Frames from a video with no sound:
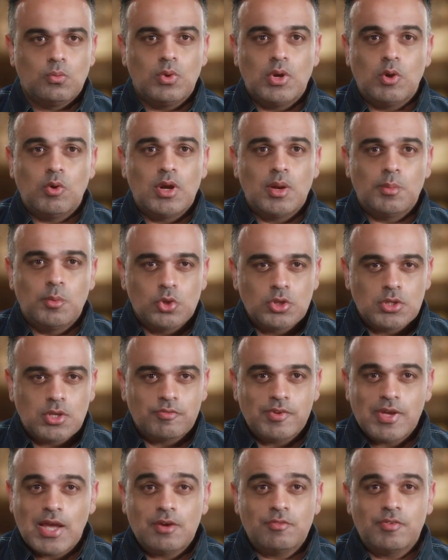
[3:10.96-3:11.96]
ولو أنا
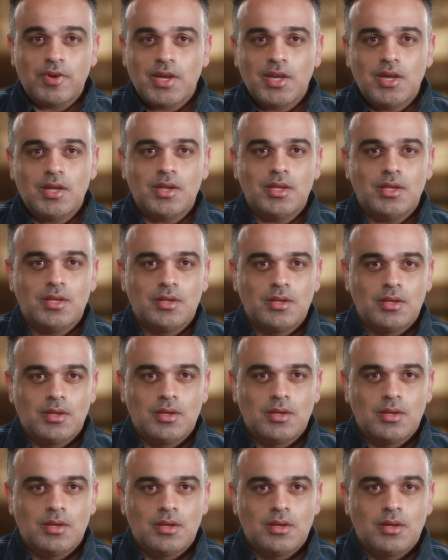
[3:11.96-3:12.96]
مت في ألف غيري
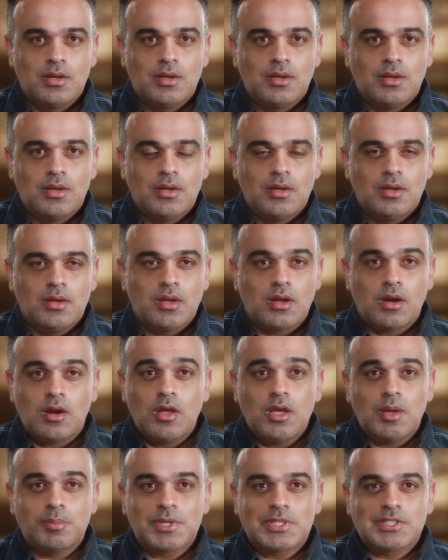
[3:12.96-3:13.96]

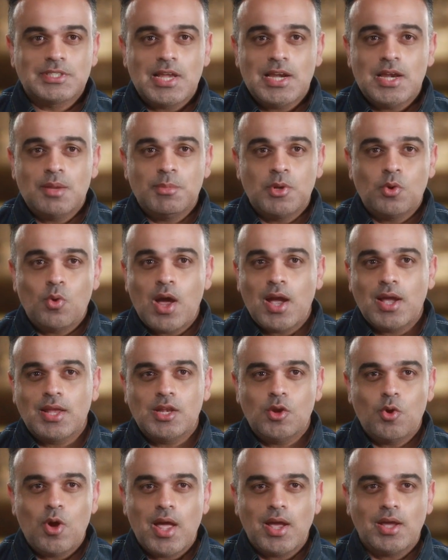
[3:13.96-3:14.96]
الراية بتتسلم من
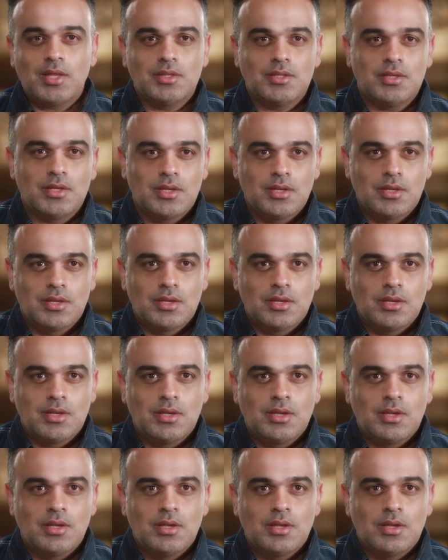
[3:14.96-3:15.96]
واحد لواحد
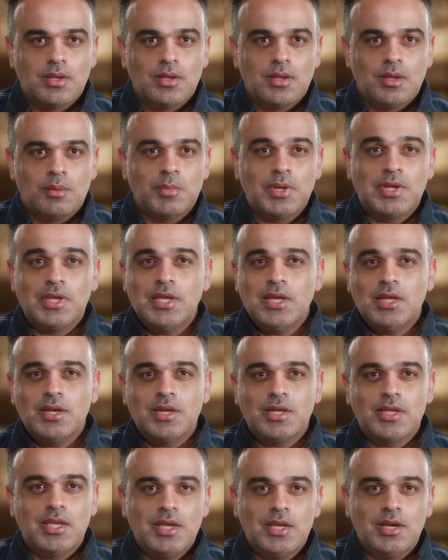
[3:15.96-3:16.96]
من
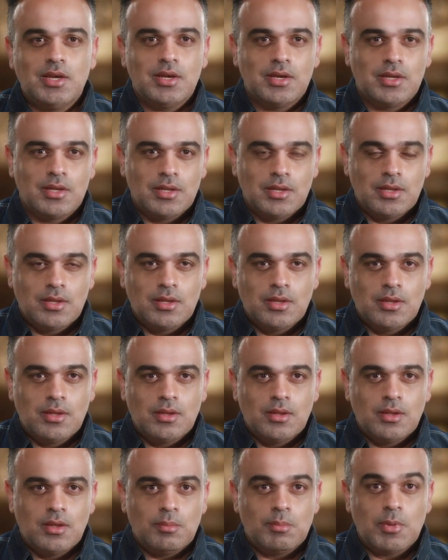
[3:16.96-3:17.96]
جيل لجيل
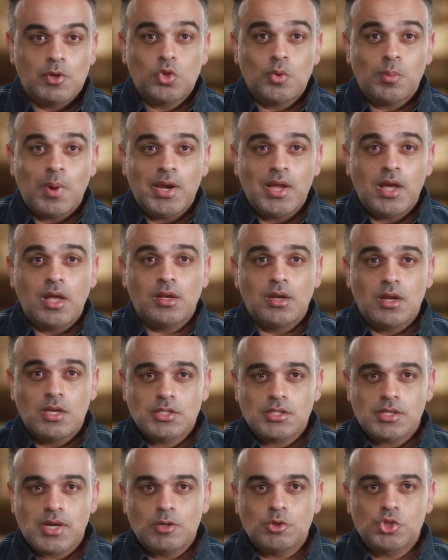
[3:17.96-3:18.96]
مكتوب عليها
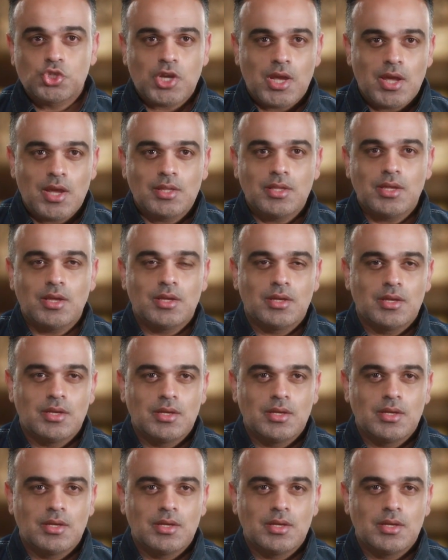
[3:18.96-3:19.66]
النصر أو الشهادة